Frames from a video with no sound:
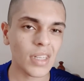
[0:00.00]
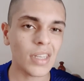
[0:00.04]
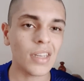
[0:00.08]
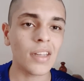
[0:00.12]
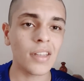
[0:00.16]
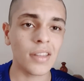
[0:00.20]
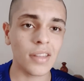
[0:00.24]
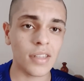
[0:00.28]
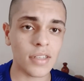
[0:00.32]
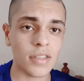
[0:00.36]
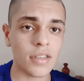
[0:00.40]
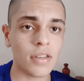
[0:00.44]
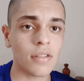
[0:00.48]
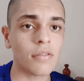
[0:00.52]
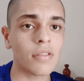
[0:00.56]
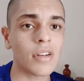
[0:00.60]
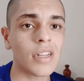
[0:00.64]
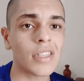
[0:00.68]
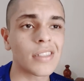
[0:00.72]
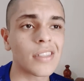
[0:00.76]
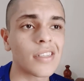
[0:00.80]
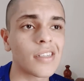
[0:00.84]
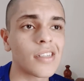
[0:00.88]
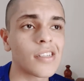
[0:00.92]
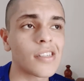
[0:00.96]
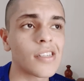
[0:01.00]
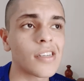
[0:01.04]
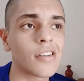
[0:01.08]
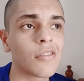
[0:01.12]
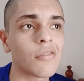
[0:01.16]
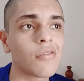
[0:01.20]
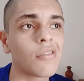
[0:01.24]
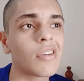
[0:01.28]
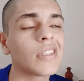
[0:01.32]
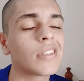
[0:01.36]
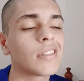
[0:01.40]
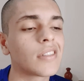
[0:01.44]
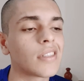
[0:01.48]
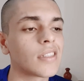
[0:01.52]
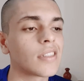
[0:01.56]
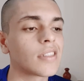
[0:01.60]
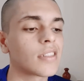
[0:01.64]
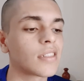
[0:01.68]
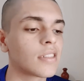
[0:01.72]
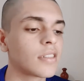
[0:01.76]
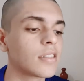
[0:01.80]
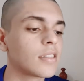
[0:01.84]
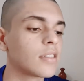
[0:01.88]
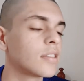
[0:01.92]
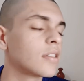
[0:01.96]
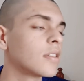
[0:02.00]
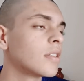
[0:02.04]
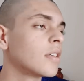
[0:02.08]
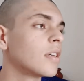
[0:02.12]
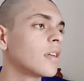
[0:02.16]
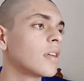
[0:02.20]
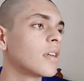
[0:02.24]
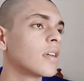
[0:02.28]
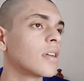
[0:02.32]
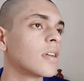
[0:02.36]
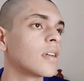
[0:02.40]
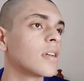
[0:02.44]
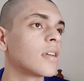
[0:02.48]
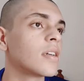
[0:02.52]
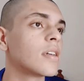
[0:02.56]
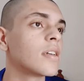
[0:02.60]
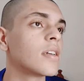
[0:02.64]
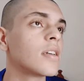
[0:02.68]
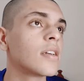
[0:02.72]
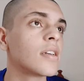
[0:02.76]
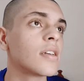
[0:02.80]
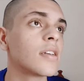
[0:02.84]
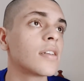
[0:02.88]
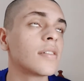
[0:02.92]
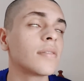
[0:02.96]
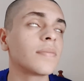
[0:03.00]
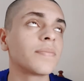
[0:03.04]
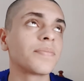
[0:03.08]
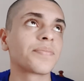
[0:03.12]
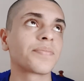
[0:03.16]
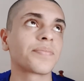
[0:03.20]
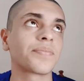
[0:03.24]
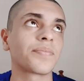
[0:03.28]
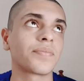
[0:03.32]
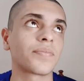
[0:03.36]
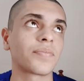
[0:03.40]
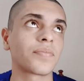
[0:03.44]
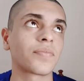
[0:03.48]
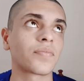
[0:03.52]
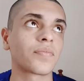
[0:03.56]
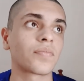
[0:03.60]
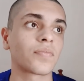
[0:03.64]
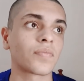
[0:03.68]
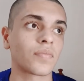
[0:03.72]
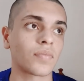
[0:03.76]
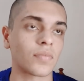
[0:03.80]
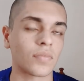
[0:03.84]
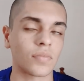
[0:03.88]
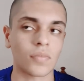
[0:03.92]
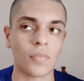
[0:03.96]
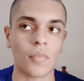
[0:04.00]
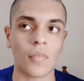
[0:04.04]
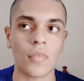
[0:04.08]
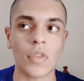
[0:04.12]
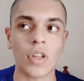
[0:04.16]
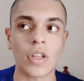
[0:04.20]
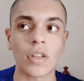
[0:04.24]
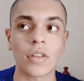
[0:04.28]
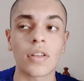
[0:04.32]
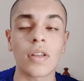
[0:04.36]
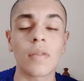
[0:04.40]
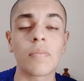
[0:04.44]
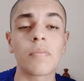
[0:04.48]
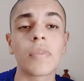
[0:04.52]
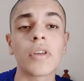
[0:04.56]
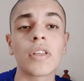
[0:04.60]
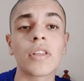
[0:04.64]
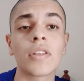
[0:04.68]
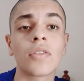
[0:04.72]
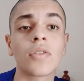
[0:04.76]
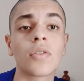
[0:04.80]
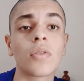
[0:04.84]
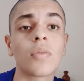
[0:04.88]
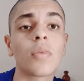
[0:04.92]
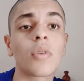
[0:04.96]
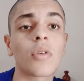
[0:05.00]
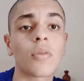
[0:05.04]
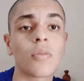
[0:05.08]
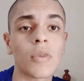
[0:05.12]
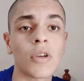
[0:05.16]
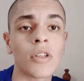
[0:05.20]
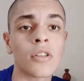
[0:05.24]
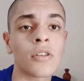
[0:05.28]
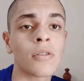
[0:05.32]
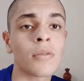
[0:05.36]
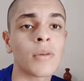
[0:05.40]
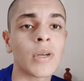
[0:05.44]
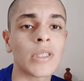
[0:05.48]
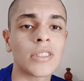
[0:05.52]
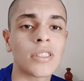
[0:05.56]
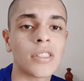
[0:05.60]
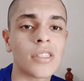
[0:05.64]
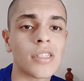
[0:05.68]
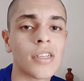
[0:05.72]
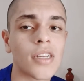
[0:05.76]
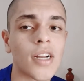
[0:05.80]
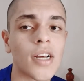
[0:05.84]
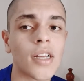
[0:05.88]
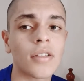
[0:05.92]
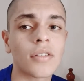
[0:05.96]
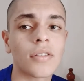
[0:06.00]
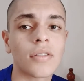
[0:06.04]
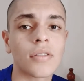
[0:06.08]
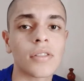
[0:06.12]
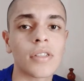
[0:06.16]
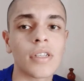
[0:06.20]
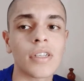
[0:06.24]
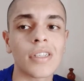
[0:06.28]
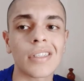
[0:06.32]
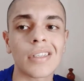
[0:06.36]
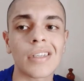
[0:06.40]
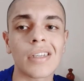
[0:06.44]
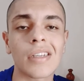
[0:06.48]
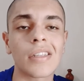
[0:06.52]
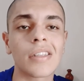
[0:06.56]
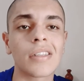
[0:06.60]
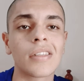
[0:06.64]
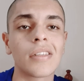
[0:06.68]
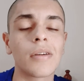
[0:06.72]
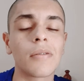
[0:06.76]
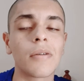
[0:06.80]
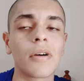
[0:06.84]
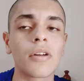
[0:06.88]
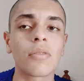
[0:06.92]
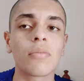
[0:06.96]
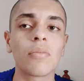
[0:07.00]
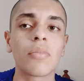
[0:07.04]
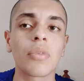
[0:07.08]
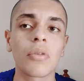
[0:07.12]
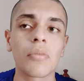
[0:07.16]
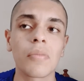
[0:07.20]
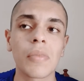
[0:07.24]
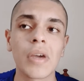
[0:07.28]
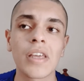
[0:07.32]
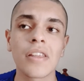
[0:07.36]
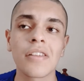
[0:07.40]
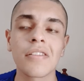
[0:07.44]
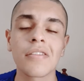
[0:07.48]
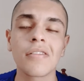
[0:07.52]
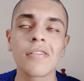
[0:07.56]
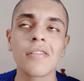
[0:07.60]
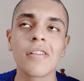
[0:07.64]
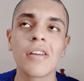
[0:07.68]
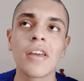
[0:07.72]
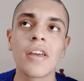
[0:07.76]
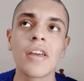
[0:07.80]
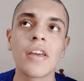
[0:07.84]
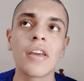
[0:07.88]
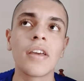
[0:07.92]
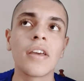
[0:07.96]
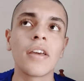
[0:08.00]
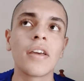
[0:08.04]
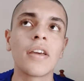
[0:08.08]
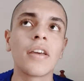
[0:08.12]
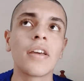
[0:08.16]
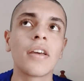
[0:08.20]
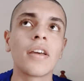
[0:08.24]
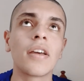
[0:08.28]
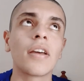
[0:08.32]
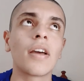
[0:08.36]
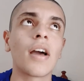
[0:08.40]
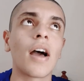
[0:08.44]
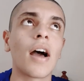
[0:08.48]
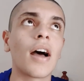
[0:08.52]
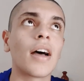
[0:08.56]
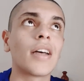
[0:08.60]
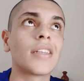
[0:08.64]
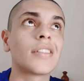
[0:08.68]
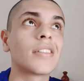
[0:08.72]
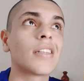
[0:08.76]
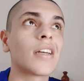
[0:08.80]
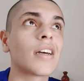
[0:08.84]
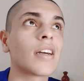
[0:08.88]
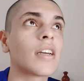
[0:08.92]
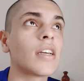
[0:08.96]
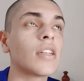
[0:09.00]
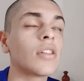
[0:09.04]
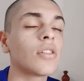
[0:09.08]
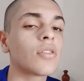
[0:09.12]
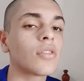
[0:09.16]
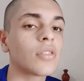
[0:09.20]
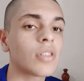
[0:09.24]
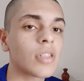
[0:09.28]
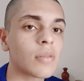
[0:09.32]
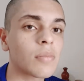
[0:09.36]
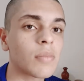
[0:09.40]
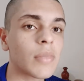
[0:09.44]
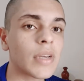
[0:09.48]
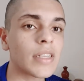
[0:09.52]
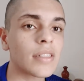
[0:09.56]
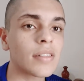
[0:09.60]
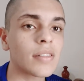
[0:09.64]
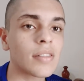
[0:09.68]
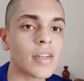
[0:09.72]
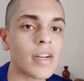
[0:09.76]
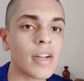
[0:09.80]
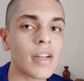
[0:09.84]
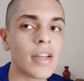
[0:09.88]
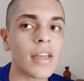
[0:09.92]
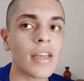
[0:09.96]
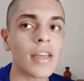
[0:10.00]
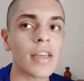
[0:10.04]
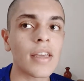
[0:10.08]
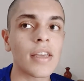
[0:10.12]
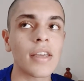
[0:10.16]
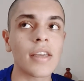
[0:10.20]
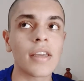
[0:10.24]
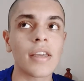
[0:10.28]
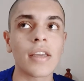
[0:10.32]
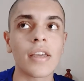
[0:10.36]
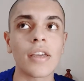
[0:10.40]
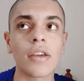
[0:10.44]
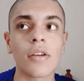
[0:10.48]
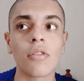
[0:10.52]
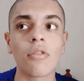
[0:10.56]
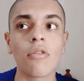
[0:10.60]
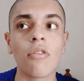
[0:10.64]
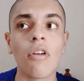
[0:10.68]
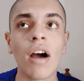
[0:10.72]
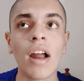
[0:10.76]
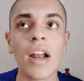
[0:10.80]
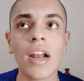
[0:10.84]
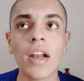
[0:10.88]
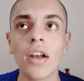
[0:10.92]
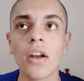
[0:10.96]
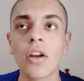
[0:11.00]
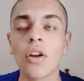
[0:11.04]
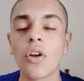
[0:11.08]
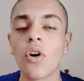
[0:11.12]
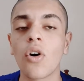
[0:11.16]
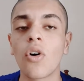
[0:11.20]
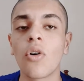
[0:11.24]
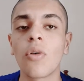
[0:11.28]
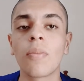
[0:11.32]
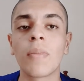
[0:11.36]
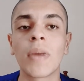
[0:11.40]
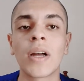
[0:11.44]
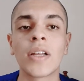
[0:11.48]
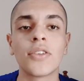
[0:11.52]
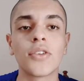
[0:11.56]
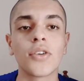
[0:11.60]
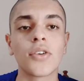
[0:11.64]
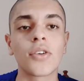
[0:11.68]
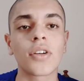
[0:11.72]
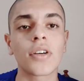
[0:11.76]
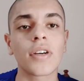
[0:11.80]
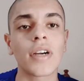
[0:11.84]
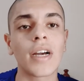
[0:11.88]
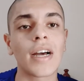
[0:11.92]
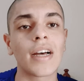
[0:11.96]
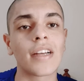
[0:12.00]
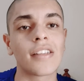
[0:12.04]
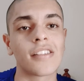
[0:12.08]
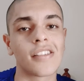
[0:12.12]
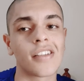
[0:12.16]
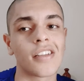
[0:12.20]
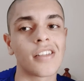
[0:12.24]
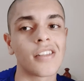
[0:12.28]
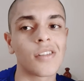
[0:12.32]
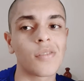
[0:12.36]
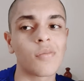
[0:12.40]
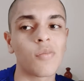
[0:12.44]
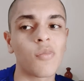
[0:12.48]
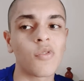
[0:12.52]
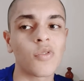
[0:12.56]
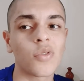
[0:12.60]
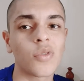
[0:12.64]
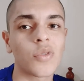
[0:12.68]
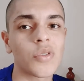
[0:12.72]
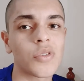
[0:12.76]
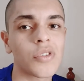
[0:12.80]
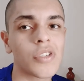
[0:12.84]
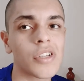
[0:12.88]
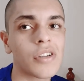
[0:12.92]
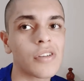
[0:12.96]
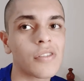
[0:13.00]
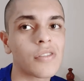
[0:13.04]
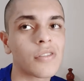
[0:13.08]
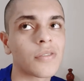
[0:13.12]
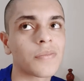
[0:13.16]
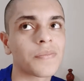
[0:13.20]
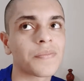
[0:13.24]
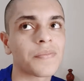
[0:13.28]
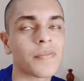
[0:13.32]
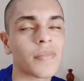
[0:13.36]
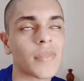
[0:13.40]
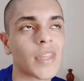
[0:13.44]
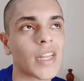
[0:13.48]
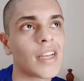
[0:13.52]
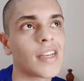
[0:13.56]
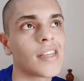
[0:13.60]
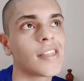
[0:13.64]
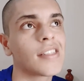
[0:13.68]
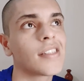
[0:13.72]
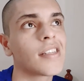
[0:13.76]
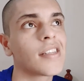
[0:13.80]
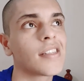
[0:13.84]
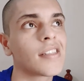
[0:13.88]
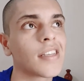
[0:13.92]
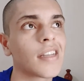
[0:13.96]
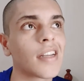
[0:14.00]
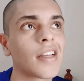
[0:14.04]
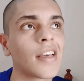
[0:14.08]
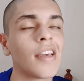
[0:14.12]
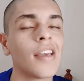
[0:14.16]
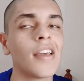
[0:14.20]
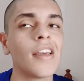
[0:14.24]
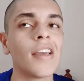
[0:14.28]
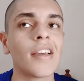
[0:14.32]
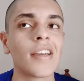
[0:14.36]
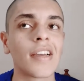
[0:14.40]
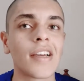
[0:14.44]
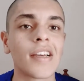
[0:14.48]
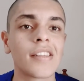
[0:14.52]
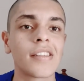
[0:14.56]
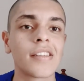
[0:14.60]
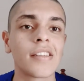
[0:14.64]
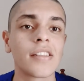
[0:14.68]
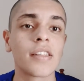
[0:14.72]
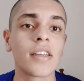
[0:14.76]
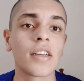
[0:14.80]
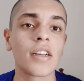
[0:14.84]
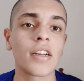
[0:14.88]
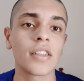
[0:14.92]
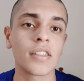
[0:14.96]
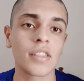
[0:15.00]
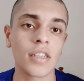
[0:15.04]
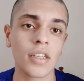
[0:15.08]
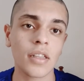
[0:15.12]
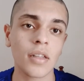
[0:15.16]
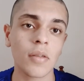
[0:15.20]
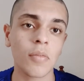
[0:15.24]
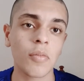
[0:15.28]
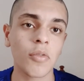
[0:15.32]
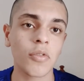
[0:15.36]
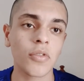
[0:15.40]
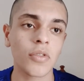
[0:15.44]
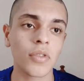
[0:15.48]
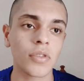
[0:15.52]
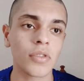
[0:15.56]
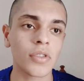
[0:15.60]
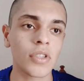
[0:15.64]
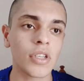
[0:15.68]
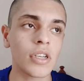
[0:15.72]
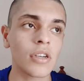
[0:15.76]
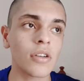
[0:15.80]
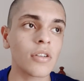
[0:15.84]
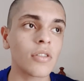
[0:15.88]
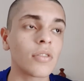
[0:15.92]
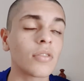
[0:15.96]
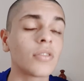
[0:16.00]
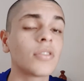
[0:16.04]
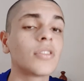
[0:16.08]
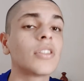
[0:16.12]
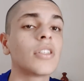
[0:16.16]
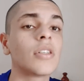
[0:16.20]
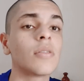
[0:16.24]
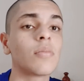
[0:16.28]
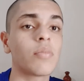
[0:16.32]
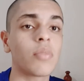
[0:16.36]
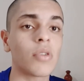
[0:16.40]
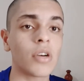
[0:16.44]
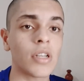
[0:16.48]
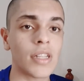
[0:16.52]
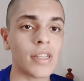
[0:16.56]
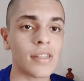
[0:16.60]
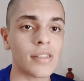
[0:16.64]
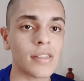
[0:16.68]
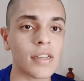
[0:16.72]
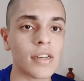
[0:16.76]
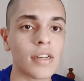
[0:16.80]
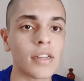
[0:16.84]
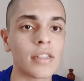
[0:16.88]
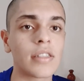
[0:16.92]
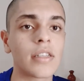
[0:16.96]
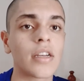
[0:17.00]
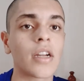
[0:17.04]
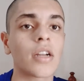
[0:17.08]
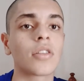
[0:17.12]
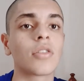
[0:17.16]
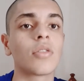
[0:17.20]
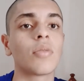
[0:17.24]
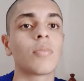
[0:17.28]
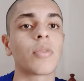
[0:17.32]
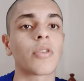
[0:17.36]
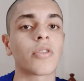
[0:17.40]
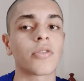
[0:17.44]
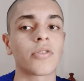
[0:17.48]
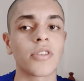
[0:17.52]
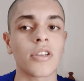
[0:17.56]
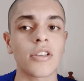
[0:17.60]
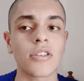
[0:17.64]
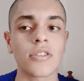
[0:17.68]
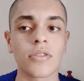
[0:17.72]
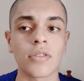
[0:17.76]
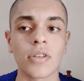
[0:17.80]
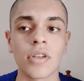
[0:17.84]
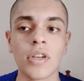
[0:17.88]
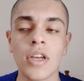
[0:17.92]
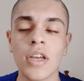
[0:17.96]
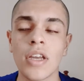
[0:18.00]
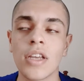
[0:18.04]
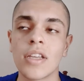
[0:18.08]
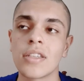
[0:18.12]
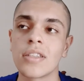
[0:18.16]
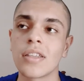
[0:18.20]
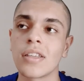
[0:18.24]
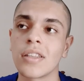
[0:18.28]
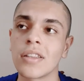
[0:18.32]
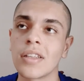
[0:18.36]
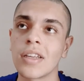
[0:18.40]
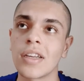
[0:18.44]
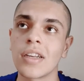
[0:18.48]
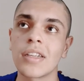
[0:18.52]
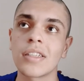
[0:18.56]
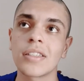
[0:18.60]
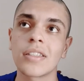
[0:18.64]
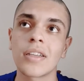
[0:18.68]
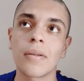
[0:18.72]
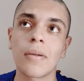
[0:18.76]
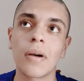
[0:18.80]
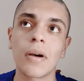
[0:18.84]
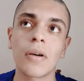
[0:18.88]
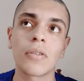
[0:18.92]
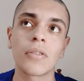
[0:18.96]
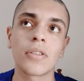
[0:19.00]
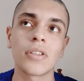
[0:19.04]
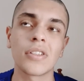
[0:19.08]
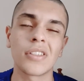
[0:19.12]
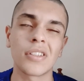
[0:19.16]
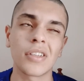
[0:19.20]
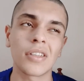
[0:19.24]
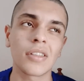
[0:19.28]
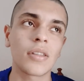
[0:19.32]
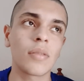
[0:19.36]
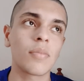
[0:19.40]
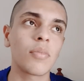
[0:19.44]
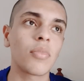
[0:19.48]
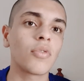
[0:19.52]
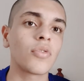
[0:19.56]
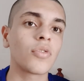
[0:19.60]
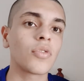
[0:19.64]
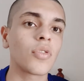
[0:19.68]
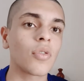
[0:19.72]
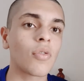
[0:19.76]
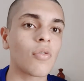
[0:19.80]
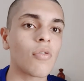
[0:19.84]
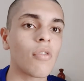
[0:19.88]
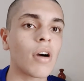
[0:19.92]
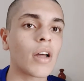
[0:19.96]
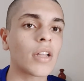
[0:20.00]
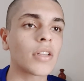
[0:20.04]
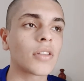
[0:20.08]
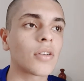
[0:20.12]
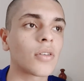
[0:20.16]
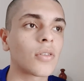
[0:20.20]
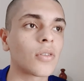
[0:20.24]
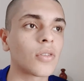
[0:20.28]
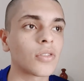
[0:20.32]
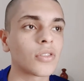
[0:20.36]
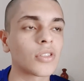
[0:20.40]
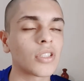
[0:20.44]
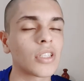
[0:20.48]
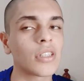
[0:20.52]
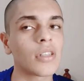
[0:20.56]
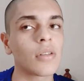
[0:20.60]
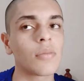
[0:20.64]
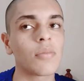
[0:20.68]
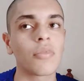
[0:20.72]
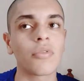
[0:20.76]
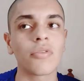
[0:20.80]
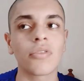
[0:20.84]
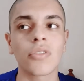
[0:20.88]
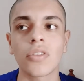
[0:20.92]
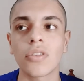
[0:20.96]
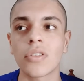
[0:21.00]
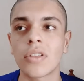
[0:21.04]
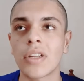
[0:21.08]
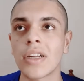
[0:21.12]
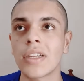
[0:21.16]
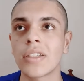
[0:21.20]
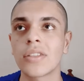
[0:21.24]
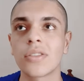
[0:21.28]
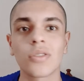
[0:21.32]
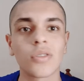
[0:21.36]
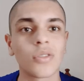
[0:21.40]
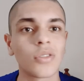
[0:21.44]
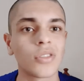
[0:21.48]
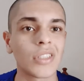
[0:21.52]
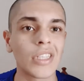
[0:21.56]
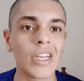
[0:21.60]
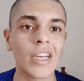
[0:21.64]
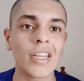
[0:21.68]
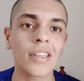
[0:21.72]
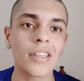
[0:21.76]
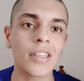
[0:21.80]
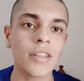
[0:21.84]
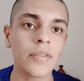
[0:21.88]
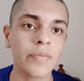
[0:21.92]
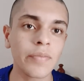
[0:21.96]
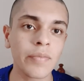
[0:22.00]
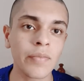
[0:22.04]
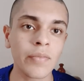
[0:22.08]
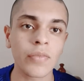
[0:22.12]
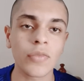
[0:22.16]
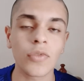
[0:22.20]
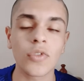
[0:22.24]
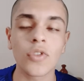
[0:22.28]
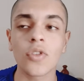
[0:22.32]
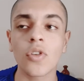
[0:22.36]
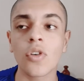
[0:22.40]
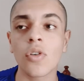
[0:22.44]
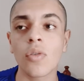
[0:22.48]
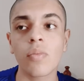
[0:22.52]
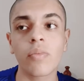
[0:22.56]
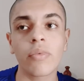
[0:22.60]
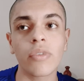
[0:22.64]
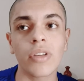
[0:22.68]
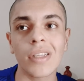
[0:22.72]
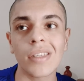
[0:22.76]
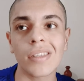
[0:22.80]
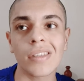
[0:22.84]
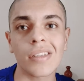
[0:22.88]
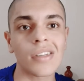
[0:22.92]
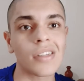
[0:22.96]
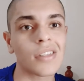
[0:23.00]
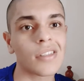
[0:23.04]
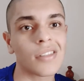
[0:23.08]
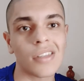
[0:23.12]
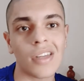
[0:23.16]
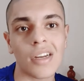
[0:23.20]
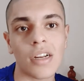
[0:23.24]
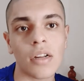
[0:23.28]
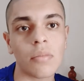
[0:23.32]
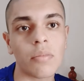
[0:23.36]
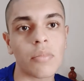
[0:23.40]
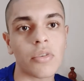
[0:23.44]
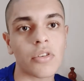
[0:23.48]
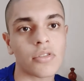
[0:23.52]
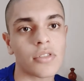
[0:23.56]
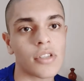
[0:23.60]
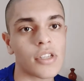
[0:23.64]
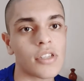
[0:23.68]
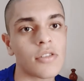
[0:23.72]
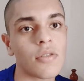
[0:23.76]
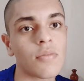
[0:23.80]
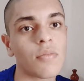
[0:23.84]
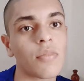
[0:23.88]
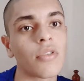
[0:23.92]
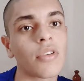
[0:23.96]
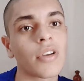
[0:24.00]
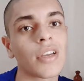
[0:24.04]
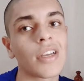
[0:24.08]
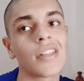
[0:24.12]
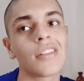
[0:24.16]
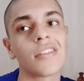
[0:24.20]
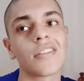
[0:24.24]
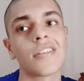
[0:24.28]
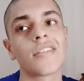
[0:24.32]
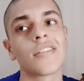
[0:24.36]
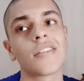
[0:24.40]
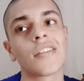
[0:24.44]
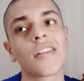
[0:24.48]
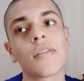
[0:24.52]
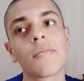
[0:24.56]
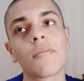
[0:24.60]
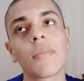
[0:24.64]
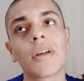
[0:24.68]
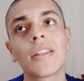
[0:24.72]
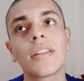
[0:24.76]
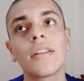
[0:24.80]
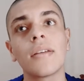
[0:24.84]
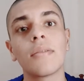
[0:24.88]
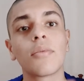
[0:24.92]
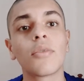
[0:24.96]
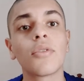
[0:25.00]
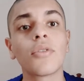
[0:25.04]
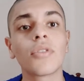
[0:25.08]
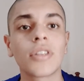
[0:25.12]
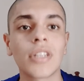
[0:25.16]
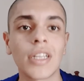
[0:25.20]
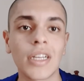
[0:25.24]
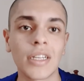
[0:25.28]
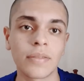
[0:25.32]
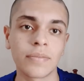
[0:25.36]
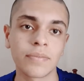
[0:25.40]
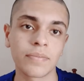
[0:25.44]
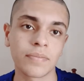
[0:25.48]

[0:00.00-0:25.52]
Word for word: y te hacen una serie de encuestas. Y te piden tu promedio de bachillerato, tienes que llevar un promedio hasta quinto semestre igual o mayor a 7.5 es decir, que si tienes 7.5 sí puedes iniciar tu proceso. Si tienes abajo de 7.4 o 7.3 o 7, no puedes iniciar el proceso porque el sistema te bota.